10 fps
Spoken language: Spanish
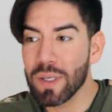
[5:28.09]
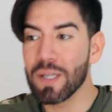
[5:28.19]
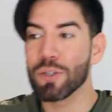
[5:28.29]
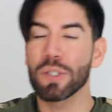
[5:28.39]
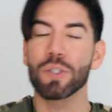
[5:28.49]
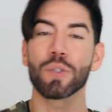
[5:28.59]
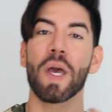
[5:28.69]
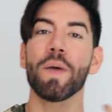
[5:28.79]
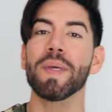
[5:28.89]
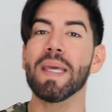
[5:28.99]
y no se nos
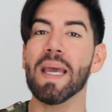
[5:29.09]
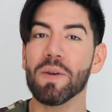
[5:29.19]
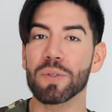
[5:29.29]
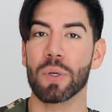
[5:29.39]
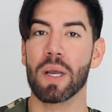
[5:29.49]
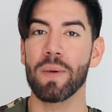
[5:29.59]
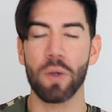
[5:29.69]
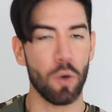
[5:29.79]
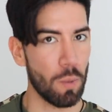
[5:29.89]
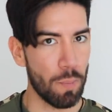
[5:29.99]
vea bien nuestro
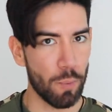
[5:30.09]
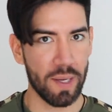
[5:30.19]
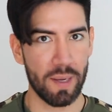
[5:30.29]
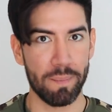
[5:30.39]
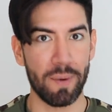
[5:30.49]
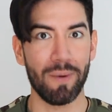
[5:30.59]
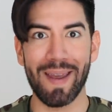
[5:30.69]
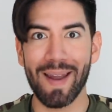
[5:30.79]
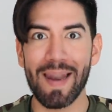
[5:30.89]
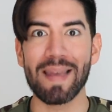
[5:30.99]
cabello como por ejemplo
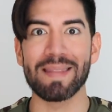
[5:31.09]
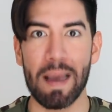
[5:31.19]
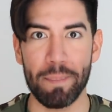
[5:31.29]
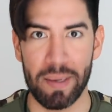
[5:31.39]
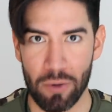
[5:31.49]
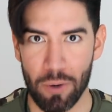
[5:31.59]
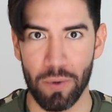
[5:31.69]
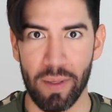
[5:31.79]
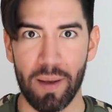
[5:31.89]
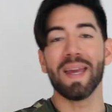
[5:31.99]
en la etapa
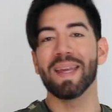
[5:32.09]
incómoda.